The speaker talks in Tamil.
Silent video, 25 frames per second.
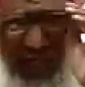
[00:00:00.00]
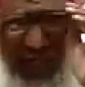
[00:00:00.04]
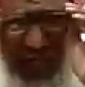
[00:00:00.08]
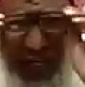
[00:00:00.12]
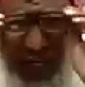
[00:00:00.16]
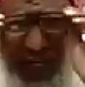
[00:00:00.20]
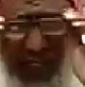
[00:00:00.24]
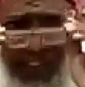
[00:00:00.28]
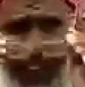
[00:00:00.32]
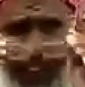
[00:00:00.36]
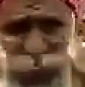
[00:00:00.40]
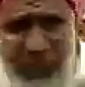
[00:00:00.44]

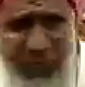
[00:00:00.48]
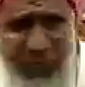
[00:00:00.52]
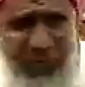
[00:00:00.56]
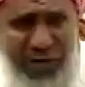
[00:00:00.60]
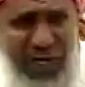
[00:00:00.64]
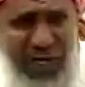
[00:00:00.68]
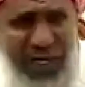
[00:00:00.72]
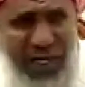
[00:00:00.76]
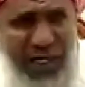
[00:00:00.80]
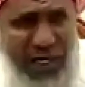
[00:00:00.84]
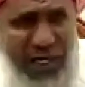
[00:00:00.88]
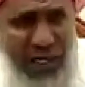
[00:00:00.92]
அலிஸ்லம்
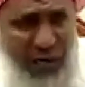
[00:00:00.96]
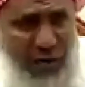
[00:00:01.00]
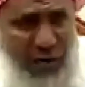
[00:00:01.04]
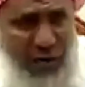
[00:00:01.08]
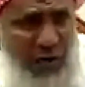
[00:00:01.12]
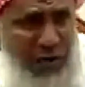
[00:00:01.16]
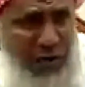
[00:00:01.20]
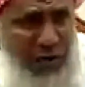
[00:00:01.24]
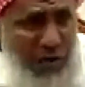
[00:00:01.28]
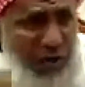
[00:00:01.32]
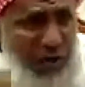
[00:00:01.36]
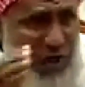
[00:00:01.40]
அவர்கள்
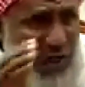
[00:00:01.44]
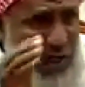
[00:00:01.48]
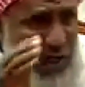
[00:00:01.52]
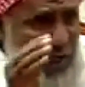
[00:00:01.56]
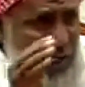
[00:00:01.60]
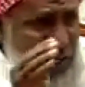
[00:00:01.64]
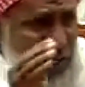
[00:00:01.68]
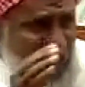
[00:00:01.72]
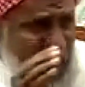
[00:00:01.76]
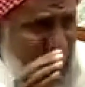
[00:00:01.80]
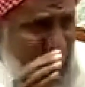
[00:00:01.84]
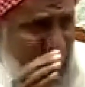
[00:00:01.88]
ரவுஃபுர்
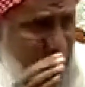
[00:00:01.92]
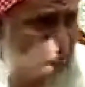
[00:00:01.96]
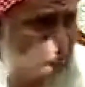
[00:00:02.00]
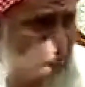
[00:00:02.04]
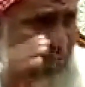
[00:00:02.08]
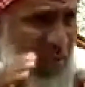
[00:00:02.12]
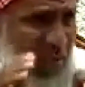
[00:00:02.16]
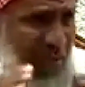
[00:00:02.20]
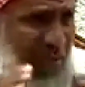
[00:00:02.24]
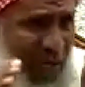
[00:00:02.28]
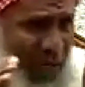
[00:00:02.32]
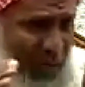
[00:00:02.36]
ரஹீம்
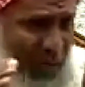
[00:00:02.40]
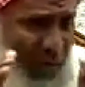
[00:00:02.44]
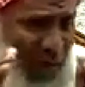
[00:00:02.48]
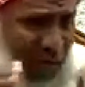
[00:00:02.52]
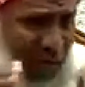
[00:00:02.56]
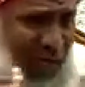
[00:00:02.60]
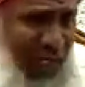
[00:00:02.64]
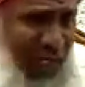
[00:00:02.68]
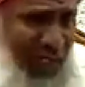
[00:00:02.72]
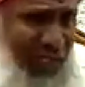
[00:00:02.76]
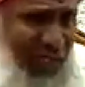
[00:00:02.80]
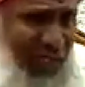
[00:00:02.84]
அல்லாஹ்
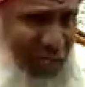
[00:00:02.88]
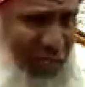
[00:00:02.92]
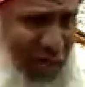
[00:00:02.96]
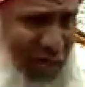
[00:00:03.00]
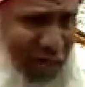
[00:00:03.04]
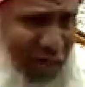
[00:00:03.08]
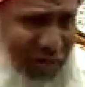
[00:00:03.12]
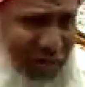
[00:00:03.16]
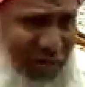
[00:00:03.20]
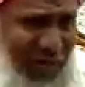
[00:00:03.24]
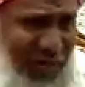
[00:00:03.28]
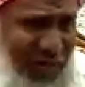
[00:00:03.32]
குரானில்
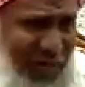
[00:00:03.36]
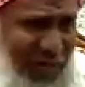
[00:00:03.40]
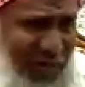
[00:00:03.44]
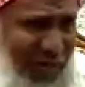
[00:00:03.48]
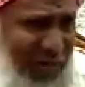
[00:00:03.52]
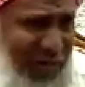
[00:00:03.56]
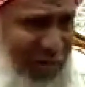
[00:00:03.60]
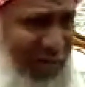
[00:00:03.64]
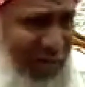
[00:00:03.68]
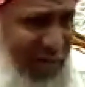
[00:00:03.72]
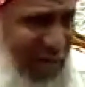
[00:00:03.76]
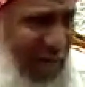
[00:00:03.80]
சொல்வான்
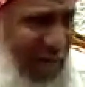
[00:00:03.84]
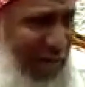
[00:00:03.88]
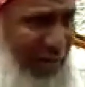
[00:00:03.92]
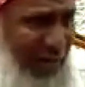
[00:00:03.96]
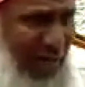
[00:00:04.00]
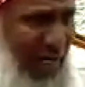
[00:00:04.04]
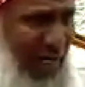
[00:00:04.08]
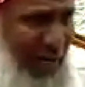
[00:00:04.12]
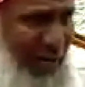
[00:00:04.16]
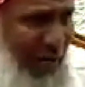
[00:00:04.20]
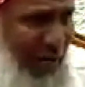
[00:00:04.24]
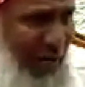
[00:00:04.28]

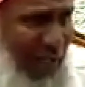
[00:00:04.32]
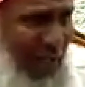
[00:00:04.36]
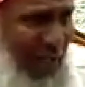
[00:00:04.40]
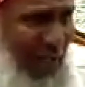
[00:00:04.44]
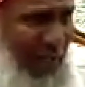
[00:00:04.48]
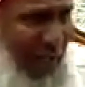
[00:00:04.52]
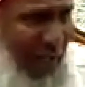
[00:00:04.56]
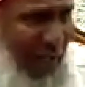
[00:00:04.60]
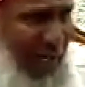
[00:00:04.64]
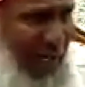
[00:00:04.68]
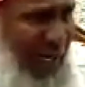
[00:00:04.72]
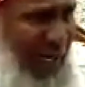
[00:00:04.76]
அவர்களை
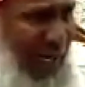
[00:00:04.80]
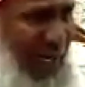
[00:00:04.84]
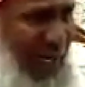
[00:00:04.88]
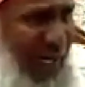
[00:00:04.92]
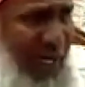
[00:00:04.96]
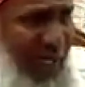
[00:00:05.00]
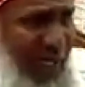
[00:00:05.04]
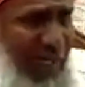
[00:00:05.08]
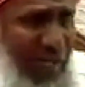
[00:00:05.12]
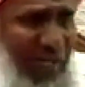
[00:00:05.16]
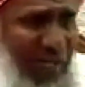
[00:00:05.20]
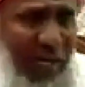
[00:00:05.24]
பொறுத்தவரையிலே
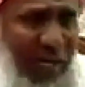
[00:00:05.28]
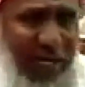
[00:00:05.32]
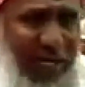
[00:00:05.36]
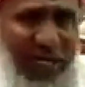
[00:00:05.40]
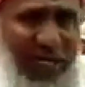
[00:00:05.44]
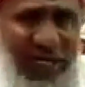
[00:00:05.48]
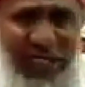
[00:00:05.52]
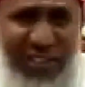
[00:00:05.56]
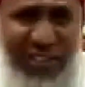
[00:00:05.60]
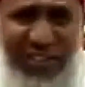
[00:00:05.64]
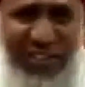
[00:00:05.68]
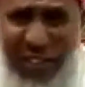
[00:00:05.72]

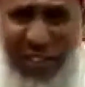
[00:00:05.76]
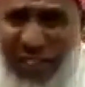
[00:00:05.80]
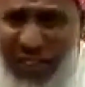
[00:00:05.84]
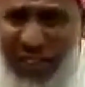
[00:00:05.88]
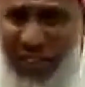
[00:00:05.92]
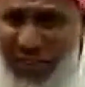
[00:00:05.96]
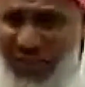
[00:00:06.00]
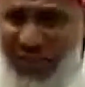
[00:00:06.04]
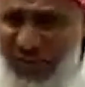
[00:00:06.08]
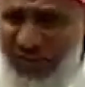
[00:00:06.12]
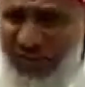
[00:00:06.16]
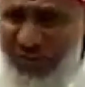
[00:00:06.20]

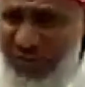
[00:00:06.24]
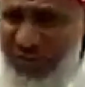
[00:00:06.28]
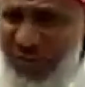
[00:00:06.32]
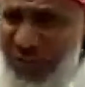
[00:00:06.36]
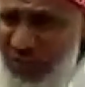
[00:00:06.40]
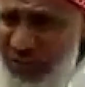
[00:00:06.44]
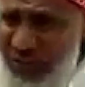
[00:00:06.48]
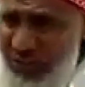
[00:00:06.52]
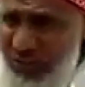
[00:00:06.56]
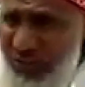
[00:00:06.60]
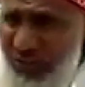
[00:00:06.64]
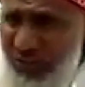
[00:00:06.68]
லகஜாக்கும்
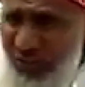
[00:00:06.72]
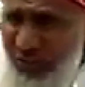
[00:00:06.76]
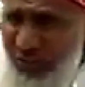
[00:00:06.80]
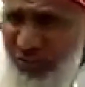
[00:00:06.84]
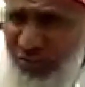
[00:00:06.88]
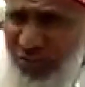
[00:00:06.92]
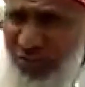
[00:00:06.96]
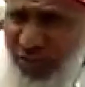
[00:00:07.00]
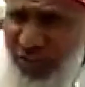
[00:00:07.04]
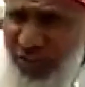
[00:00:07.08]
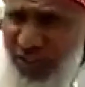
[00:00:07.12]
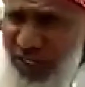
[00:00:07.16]
ரசூலும்
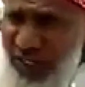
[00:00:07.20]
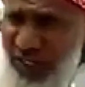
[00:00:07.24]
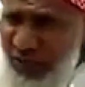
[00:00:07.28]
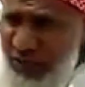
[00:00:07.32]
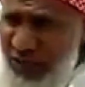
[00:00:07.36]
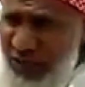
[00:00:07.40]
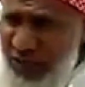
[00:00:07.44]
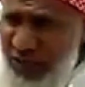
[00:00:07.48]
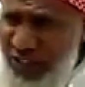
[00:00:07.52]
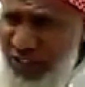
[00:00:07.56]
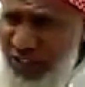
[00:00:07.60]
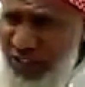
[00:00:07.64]

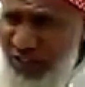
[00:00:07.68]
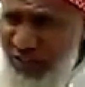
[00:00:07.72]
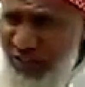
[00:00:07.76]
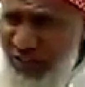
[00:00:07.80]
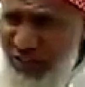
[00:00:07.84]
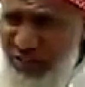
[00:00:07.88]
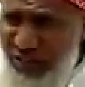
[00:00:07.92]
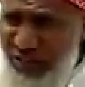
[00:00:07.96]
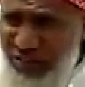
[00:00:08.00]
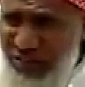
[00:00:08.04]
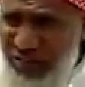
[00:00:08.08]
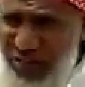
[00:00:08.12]

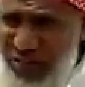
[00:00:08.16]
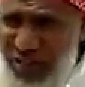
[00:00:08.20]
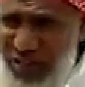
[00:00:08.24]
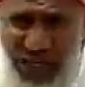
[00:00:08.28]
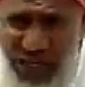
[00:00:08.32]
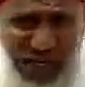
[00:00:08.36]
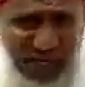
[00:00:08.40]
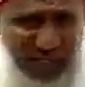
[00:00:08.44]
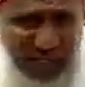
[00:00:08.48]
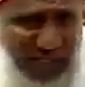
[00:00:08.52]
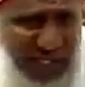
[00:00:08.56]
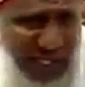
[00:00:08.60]
அன்ஃபுசிக்கும்
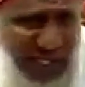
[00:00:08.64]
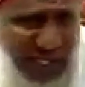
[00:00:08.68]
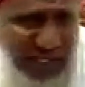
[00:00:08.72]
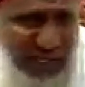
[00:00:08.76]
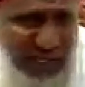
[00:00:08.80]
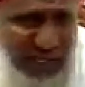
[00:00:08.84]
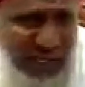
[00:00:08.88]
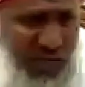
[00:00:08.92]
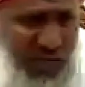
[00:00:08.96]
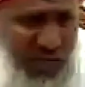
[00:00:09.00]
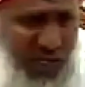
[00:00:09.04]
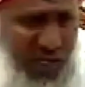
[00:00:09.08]

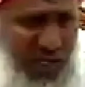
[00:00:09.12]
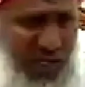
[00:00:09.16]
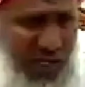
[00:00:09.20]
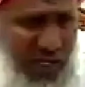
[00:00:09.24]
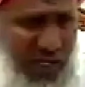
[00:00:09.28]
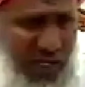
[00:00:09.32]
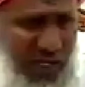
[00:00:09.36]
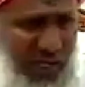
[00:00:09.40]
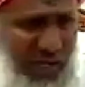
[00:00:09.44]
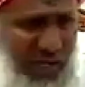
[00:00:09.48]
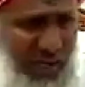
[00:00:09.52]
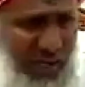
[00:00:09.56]

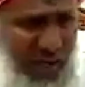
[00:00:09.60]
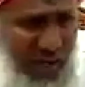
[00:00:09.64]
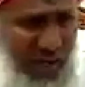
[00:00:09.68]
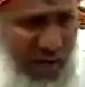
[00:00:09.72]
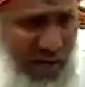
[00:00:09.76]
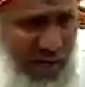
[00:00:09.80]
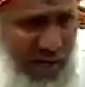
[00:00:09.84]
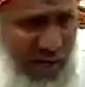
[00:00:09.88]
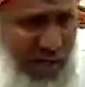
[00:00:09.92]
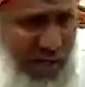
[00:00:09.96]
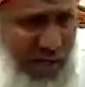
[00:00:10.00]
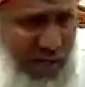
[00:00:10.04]

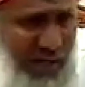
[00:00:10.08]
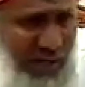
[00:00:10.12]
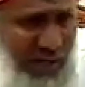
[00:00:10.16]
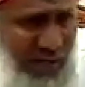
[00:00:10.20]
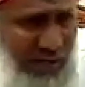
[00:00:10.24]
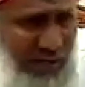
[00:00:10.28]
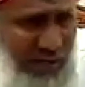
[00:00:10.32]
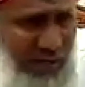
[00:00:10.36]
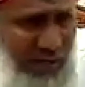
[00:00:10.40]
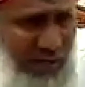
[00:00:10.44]
அலைக்கும்